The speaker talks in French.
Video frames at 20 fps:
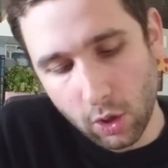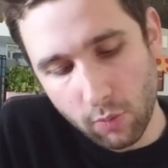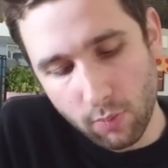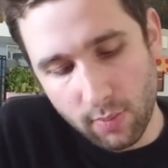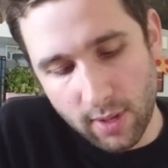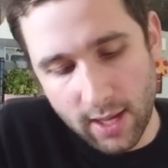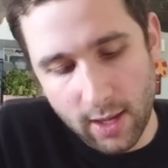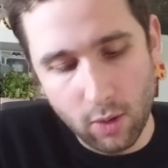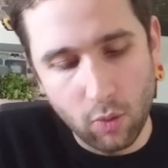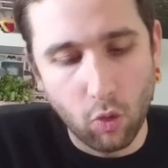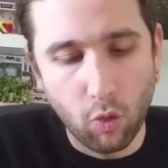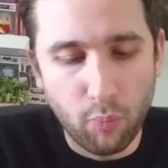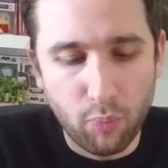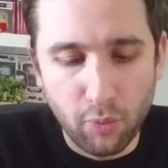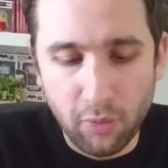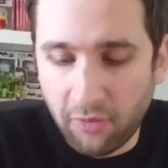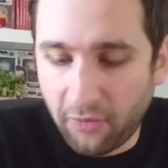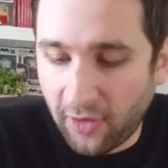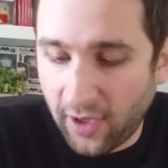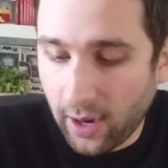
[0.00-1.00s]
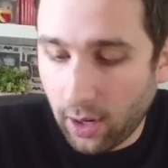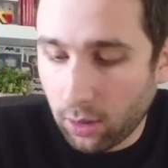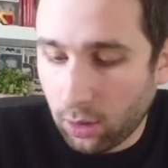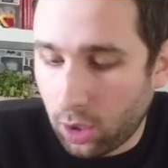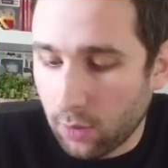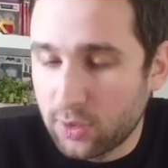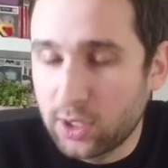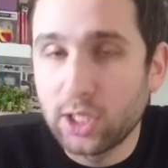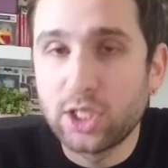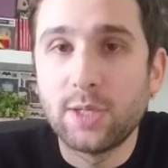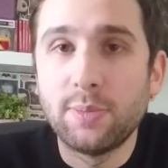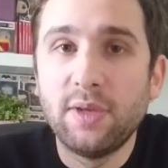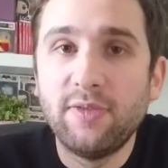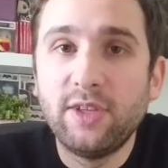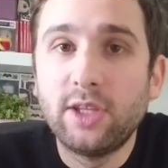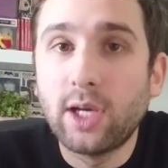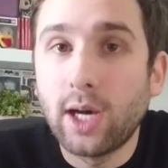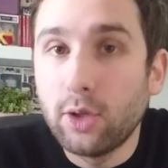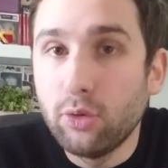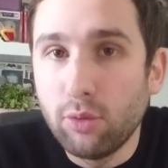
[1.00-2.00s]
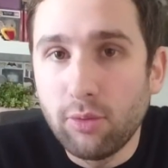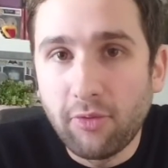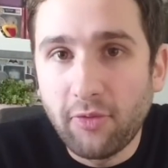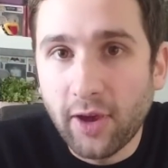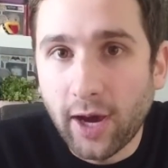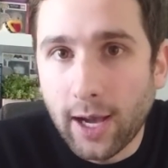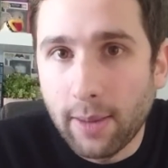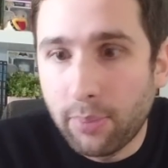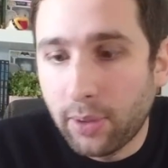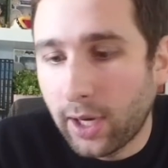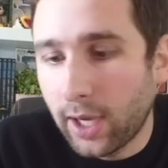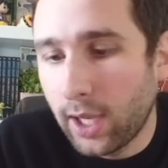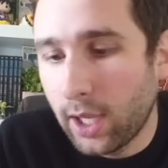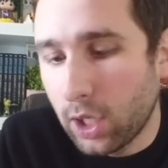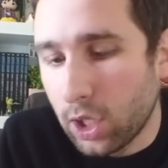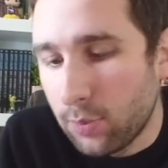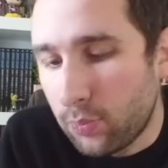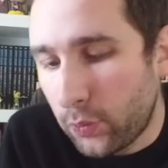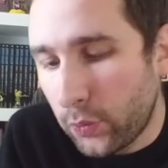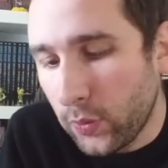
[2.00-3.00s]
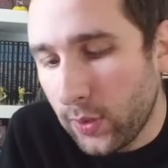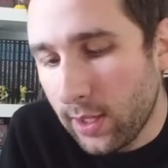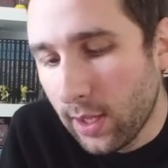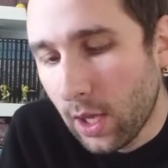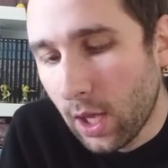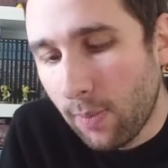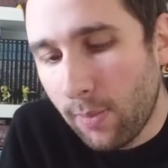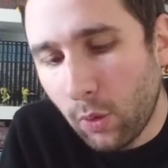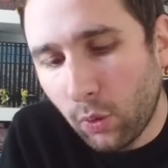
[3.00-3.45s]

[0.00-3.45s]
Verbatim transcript: mais on peut le faire, comme ça, ça m'évitera de le faire après, et puis,